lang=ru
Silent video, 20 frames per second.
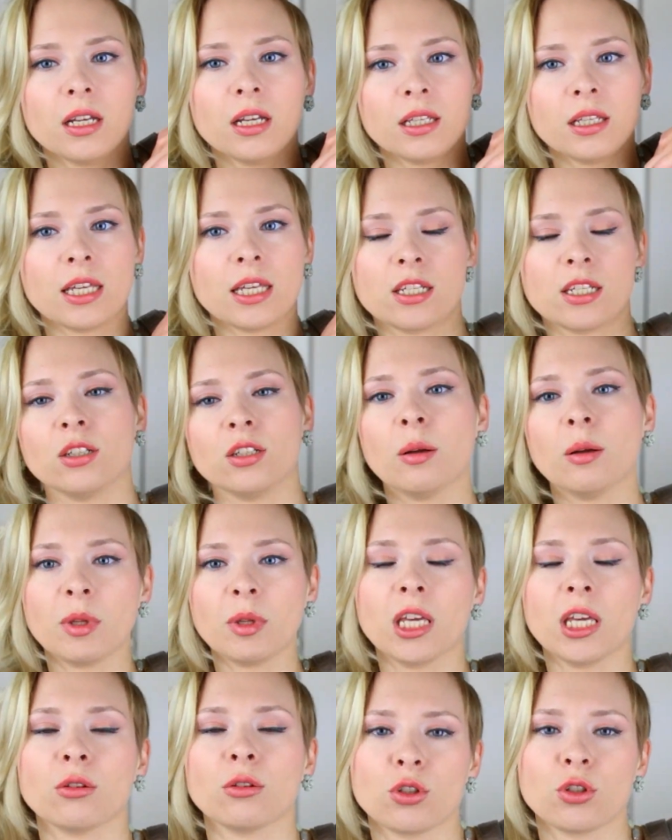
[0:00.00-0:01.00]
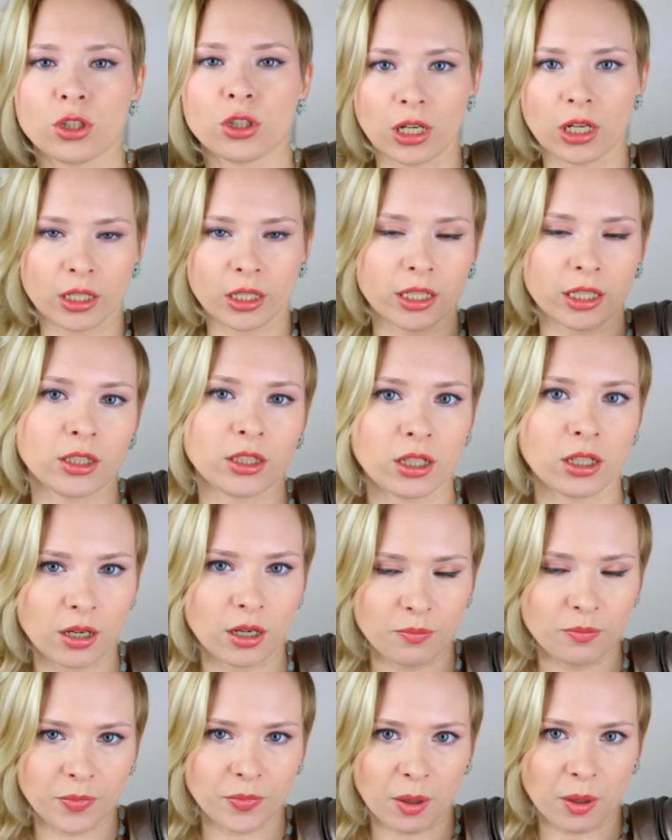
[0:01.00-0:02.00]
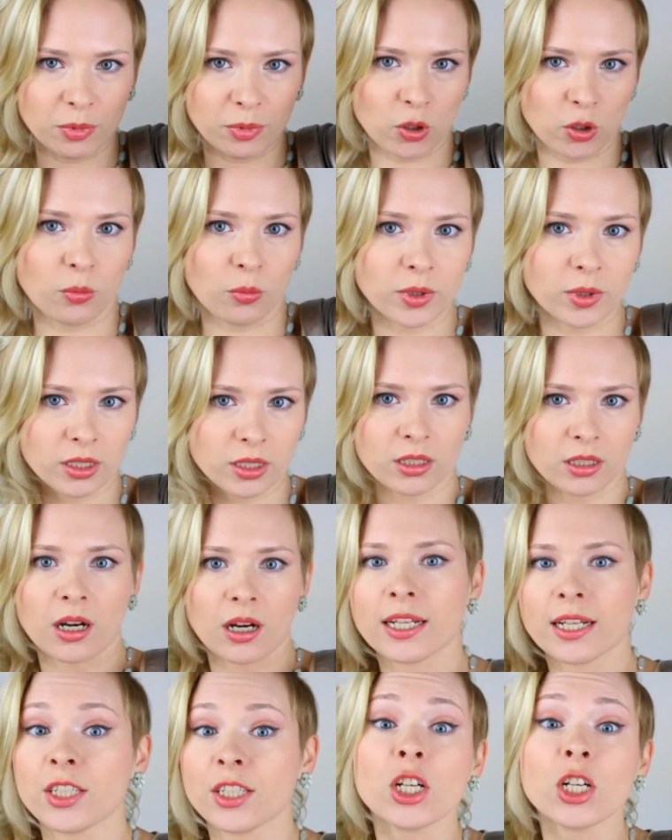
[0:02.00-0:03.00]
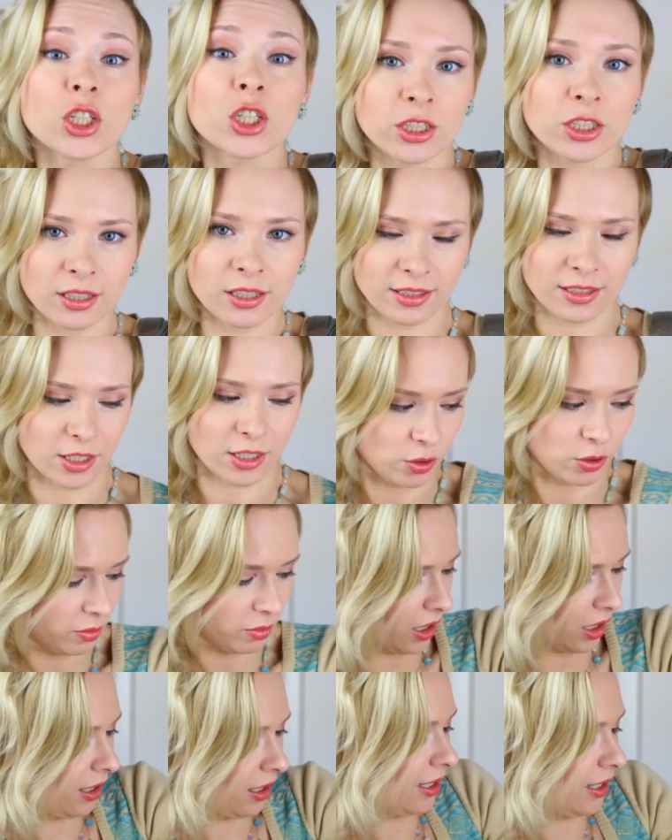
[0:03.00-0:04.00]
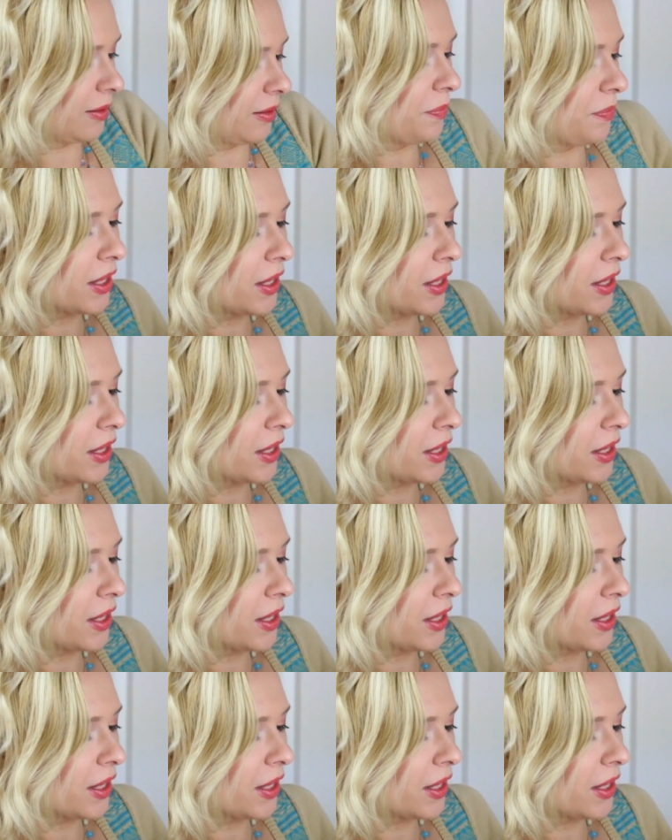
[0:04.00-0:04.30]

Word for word: если на мне нет очень каких-то объемных одежд, скажем так.